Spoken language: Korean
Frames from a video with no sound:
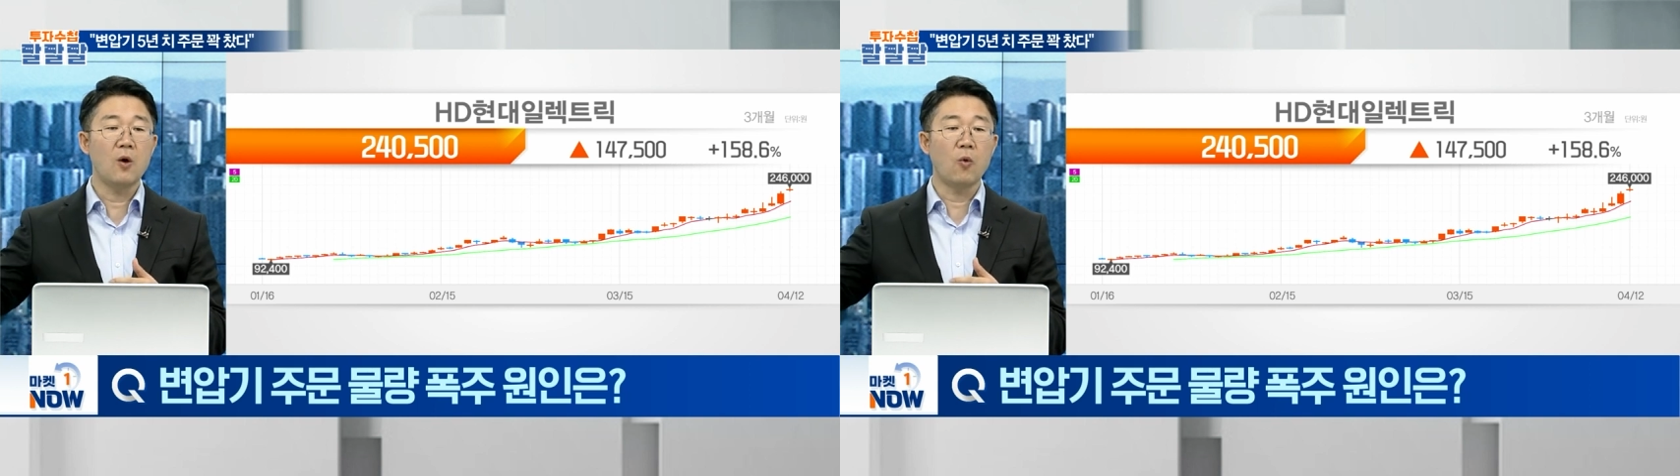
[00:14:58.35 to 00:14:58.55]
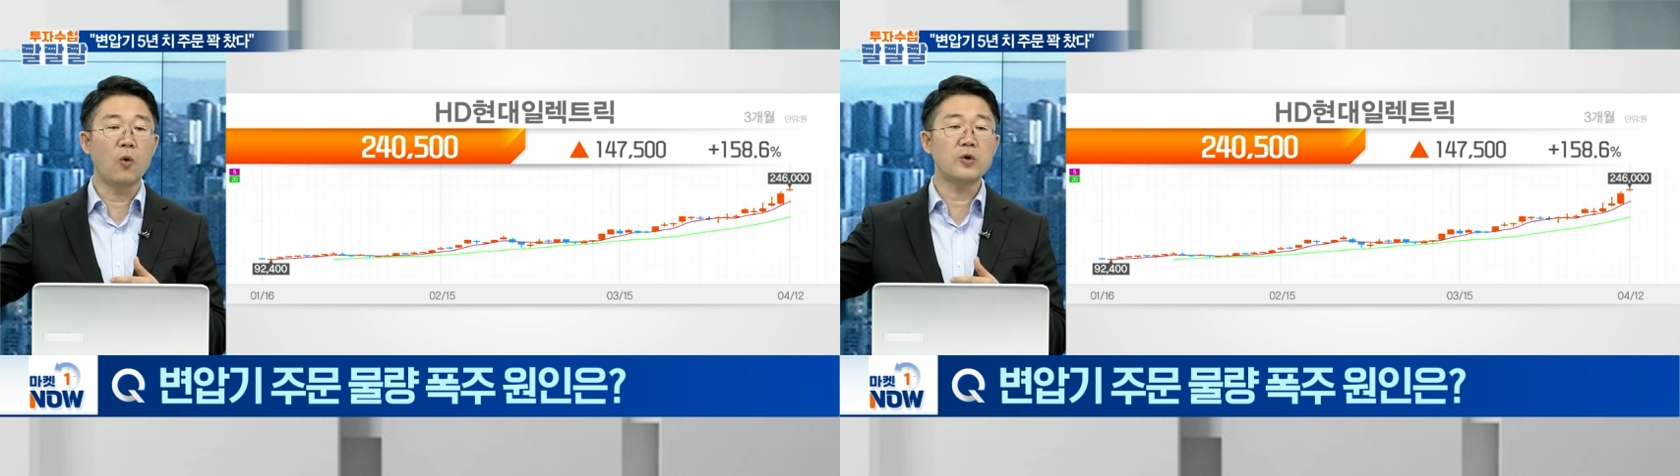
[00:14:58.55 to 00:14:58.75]

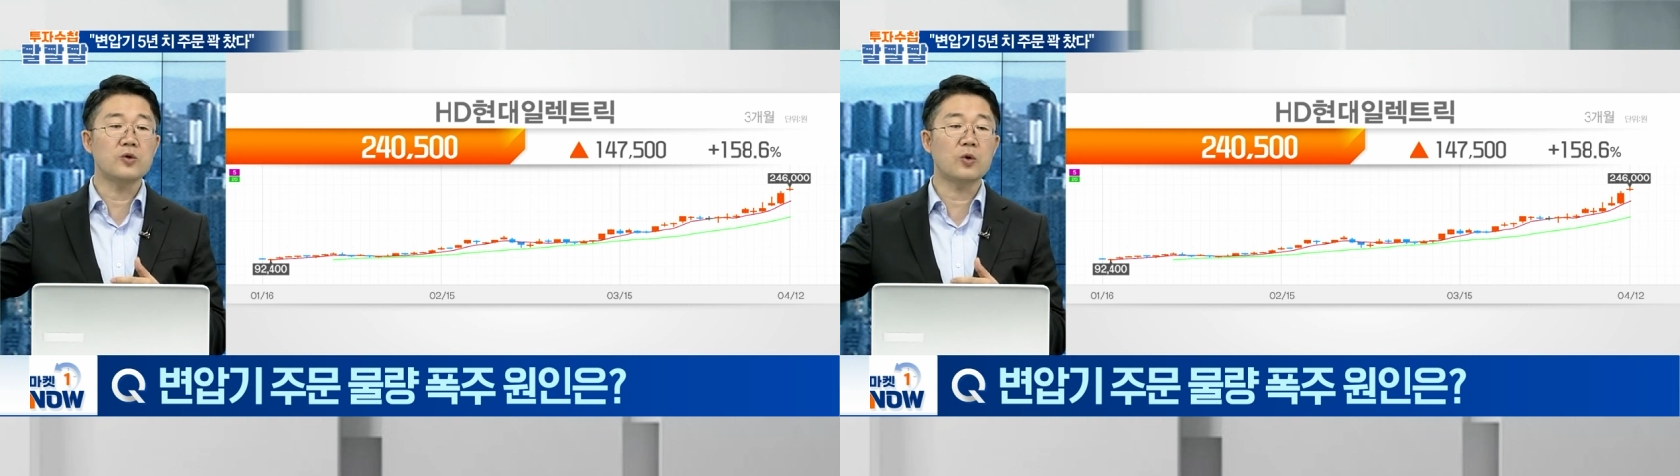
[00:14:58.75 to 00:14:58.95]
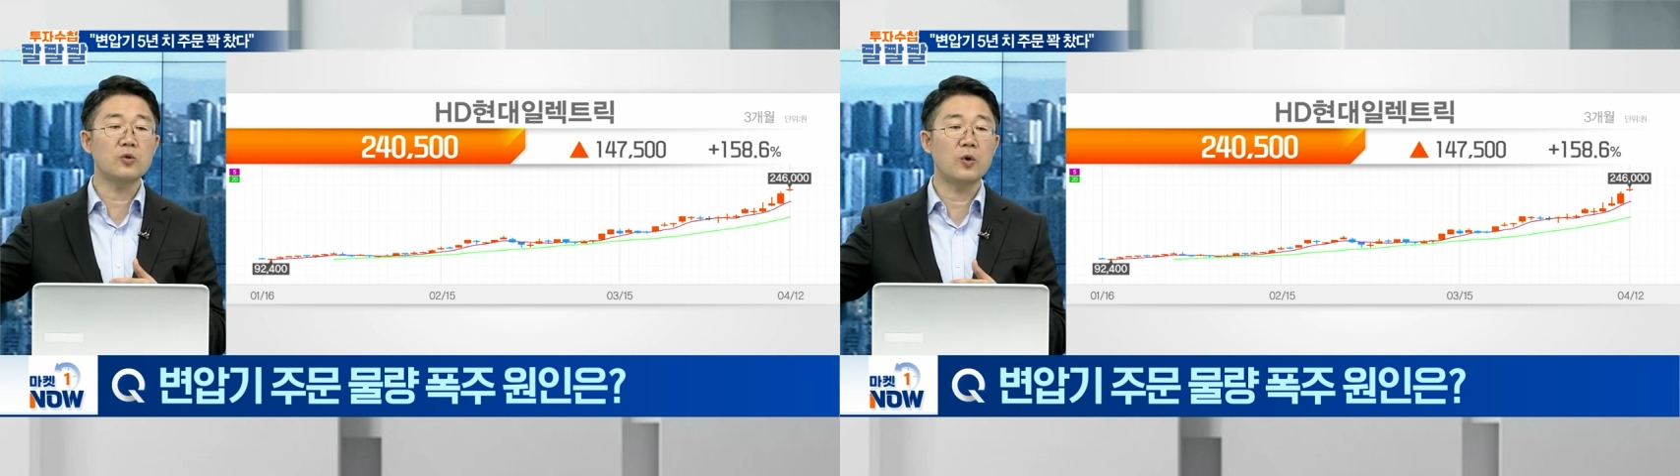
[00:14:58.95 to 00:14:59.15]

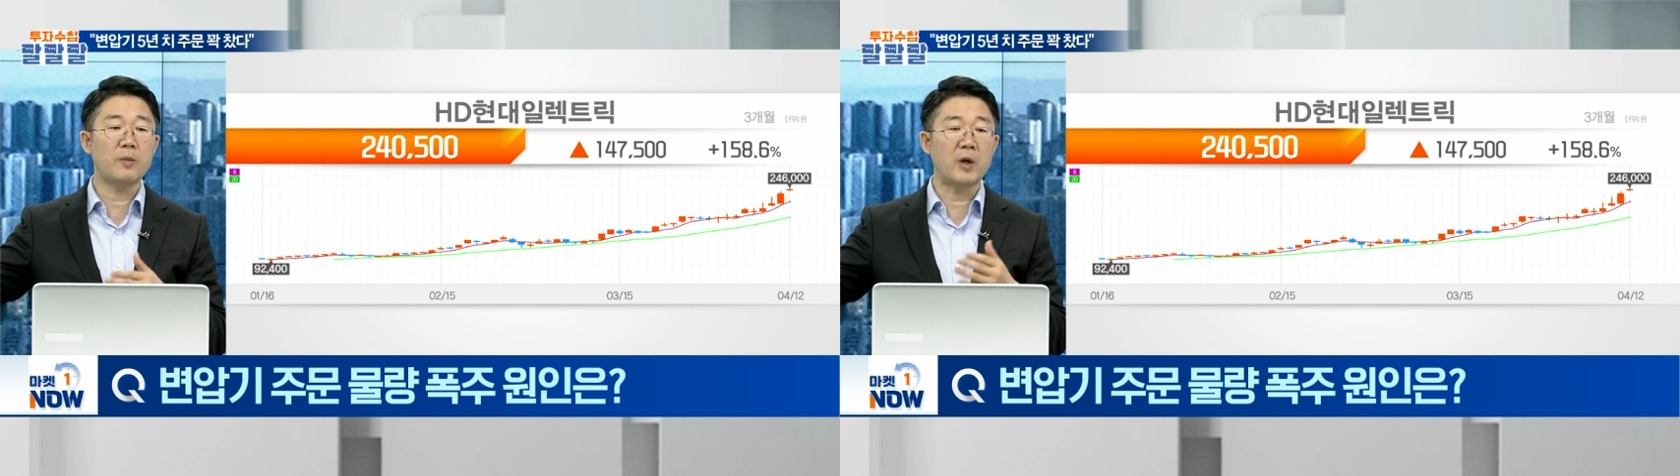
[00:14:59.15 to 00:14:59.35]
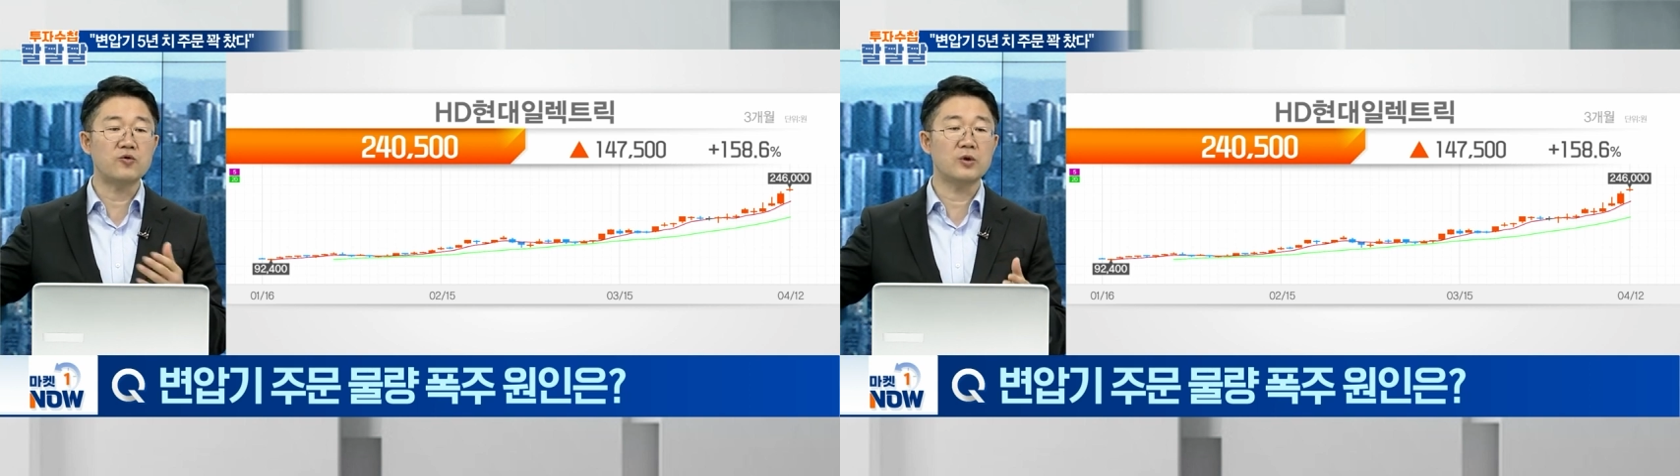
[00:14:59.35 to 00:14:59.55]
5년 정도의
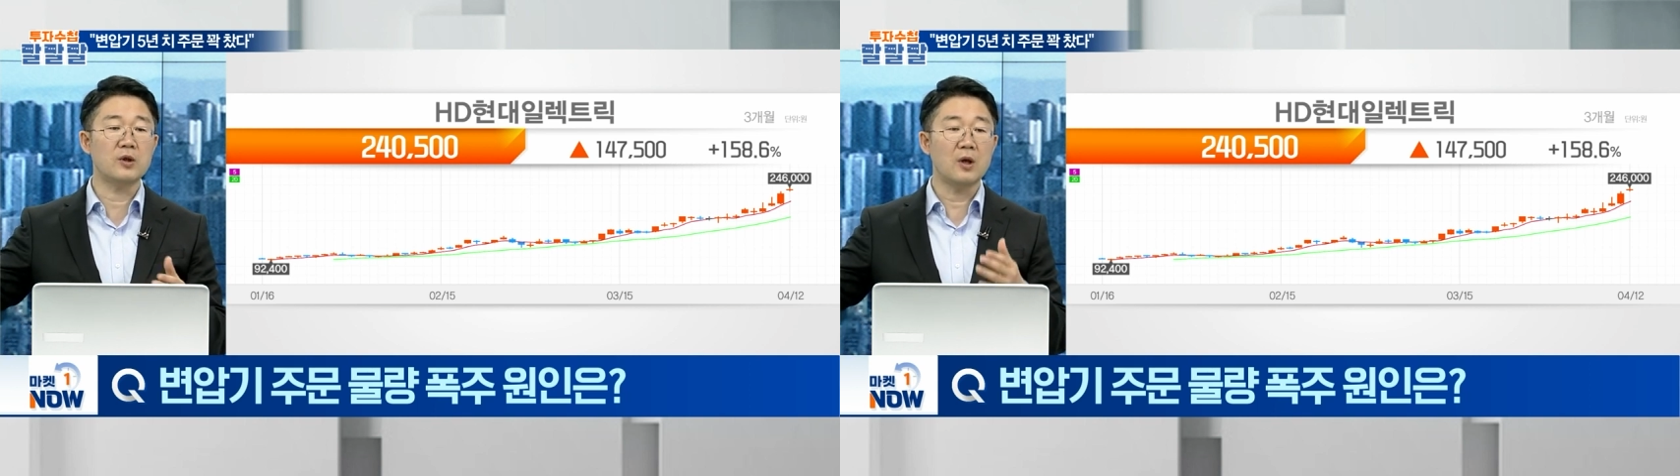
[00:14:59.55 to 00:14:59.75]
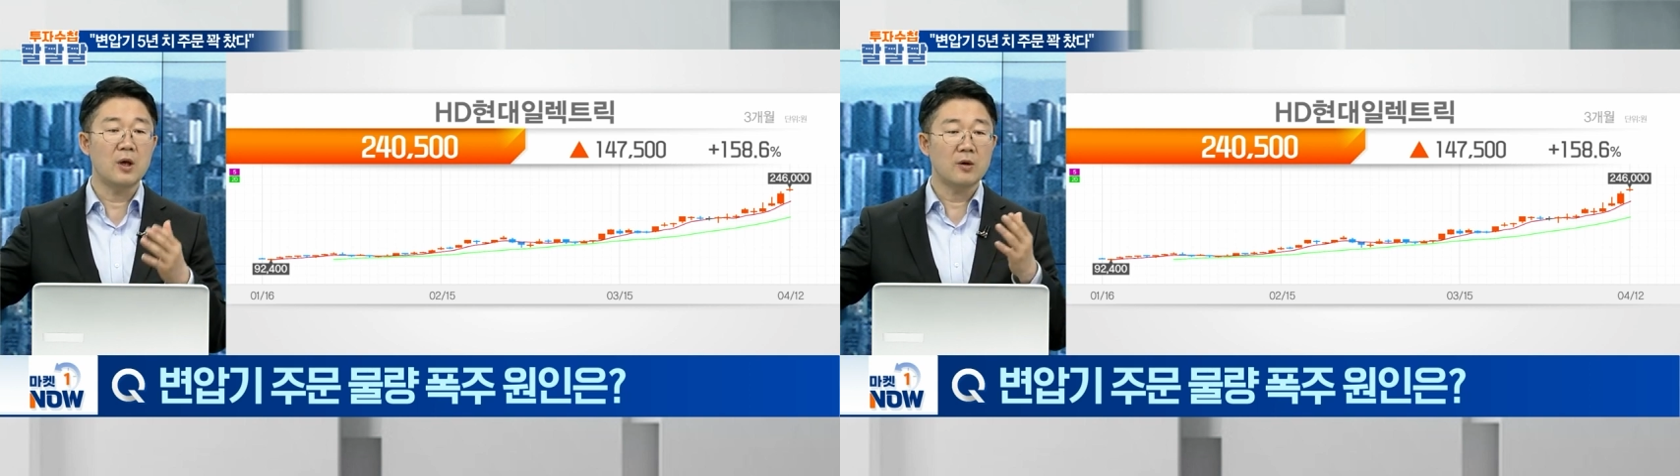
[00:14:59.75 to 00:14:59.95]
매출이